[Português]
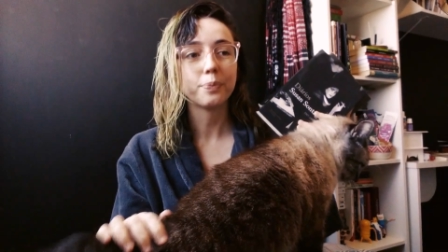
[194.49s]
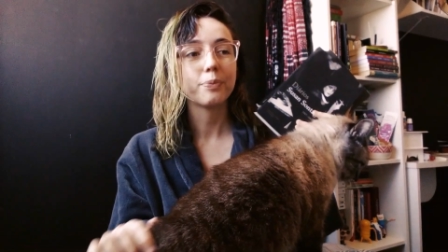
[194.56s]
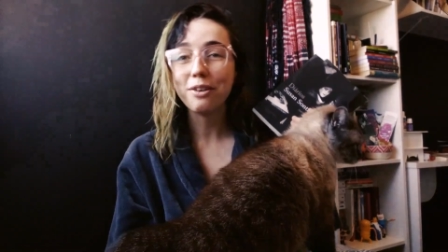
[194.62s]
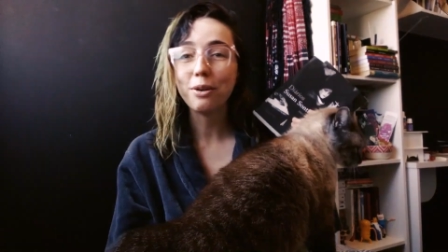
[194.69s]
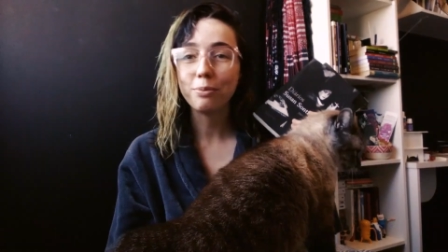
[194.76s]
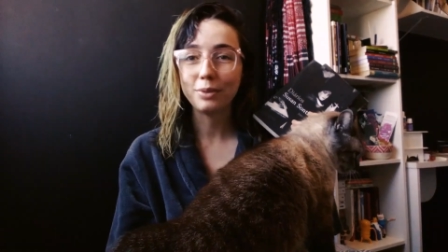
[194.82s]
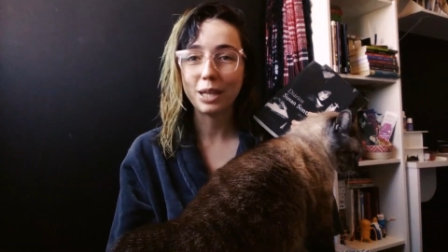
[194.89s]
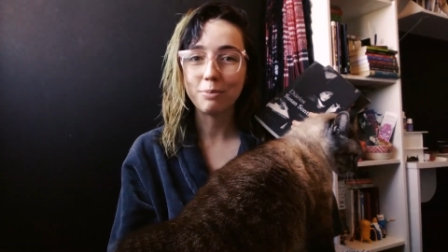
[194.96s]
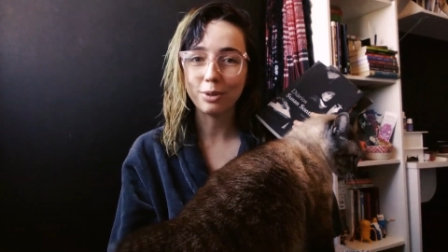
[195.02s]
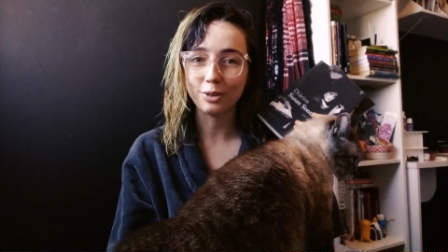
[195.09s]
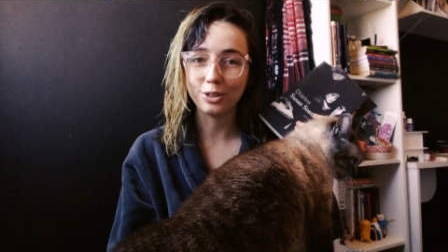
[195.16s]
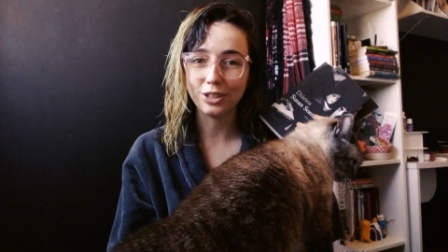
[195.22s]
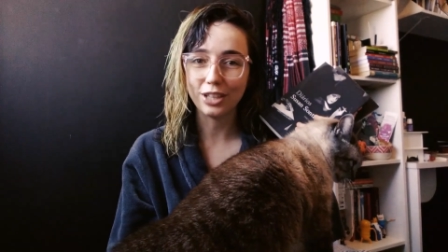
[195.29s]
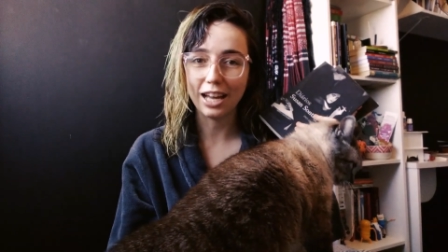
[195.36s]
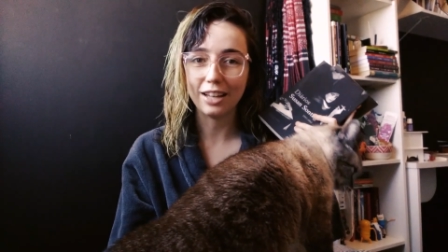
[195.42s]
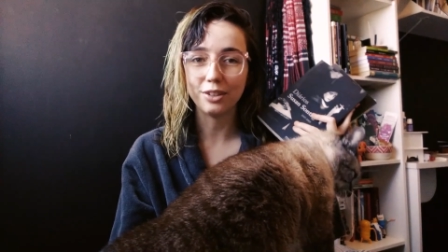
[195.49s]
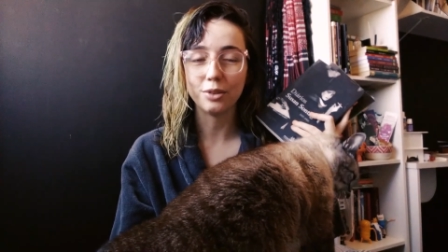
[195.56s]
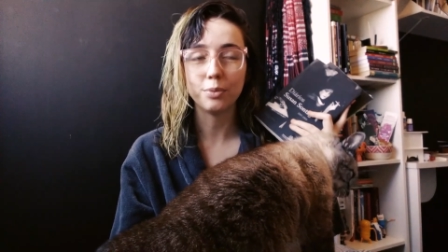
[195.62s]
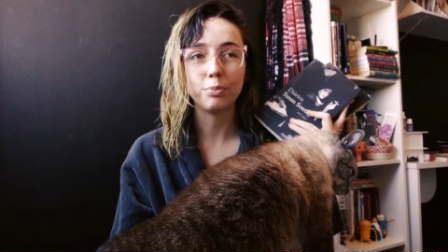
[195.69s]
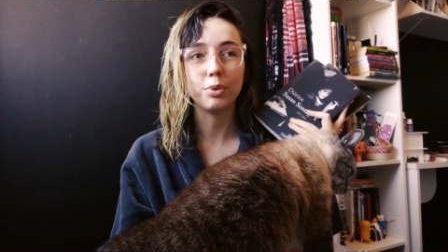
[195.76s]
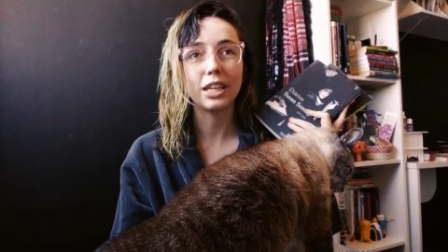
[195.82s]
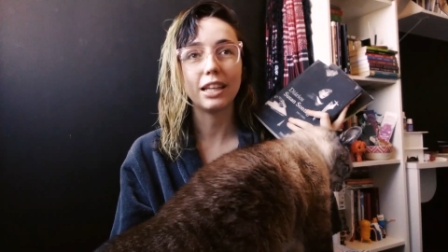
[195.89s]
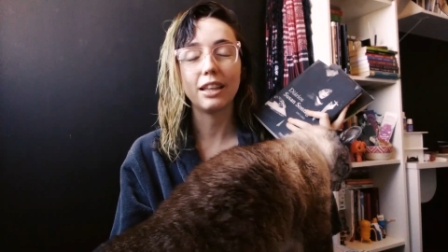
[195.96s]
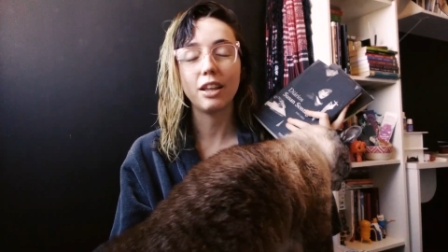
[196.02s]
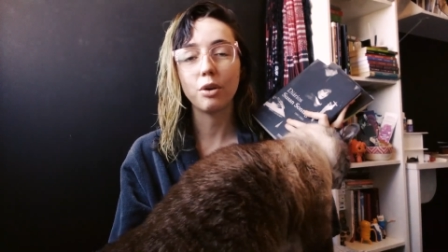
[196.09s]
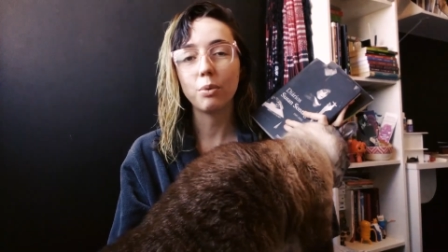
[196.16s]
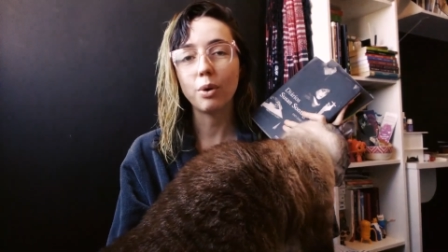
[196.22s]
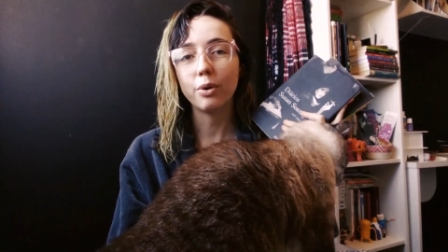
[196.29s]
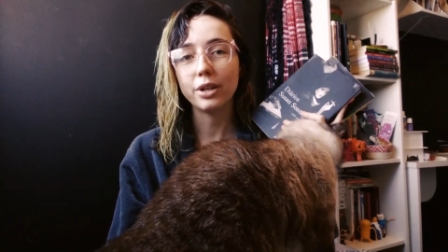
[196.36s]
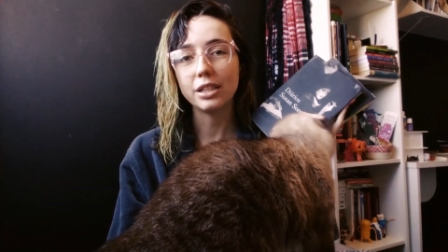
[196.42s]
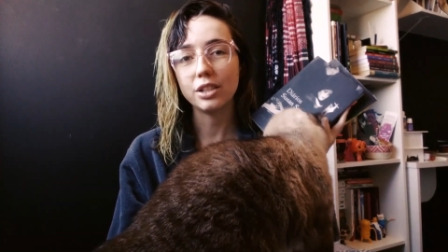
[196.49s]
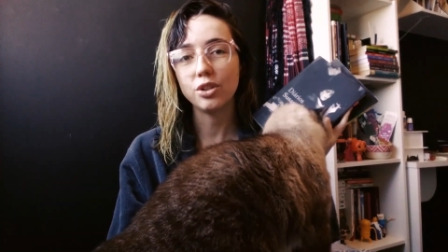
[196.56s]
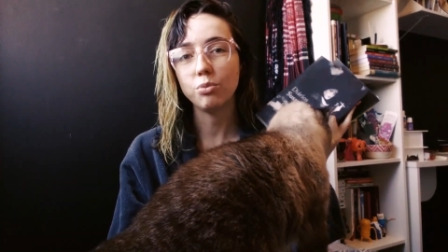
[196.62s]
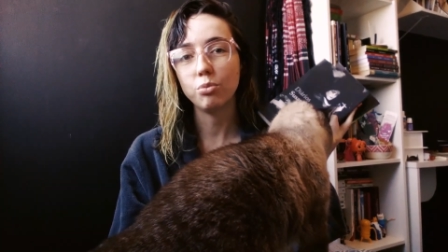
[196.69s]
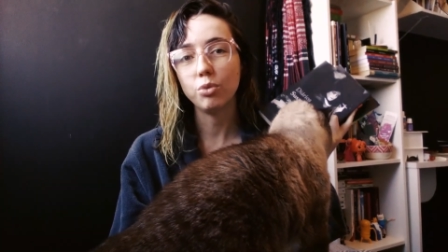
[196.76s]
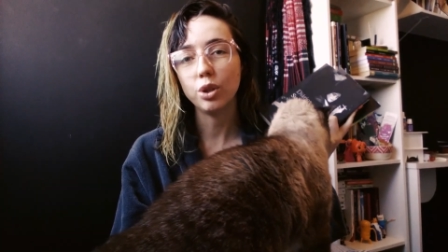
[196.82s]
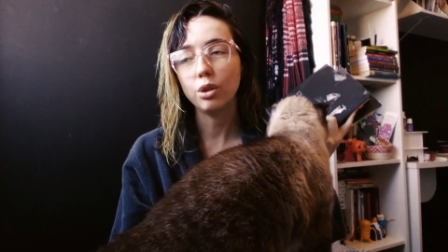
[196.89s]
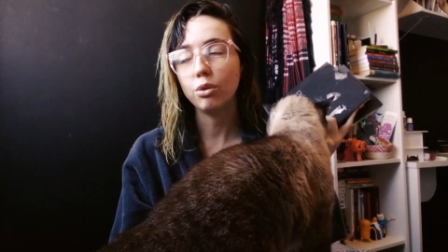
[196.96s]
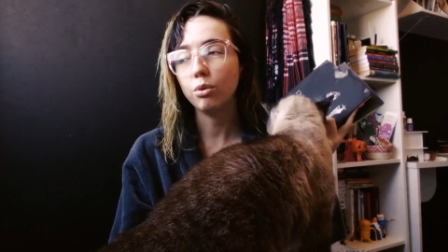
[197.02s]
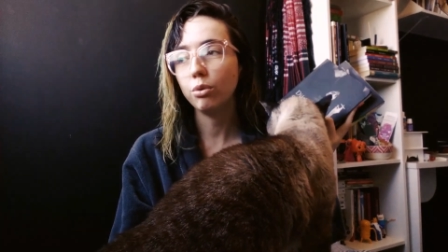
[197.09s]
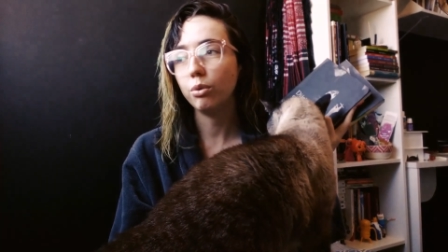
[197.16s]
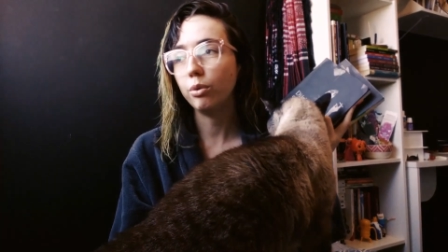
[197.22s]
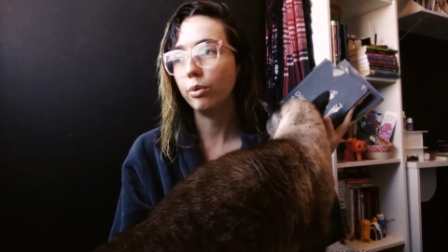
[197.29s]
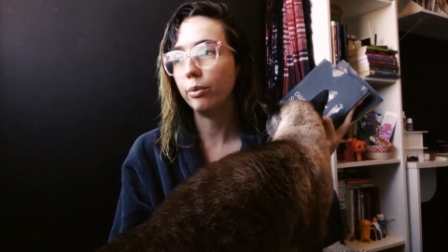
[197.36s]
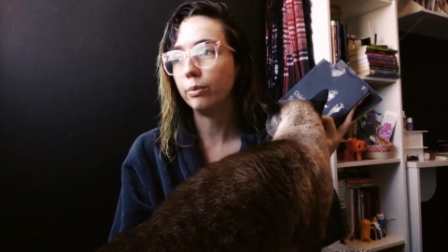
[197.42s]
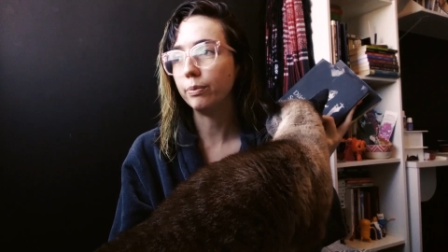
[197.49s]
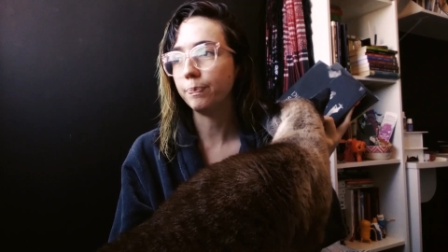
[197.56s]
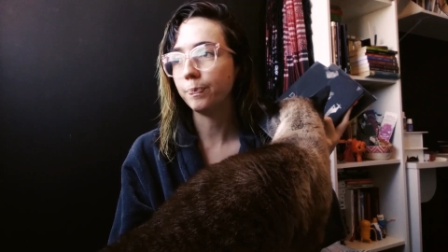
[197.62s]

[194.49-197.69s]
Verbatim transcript: Eu optei pelos diários porque tem alguma coisa de muito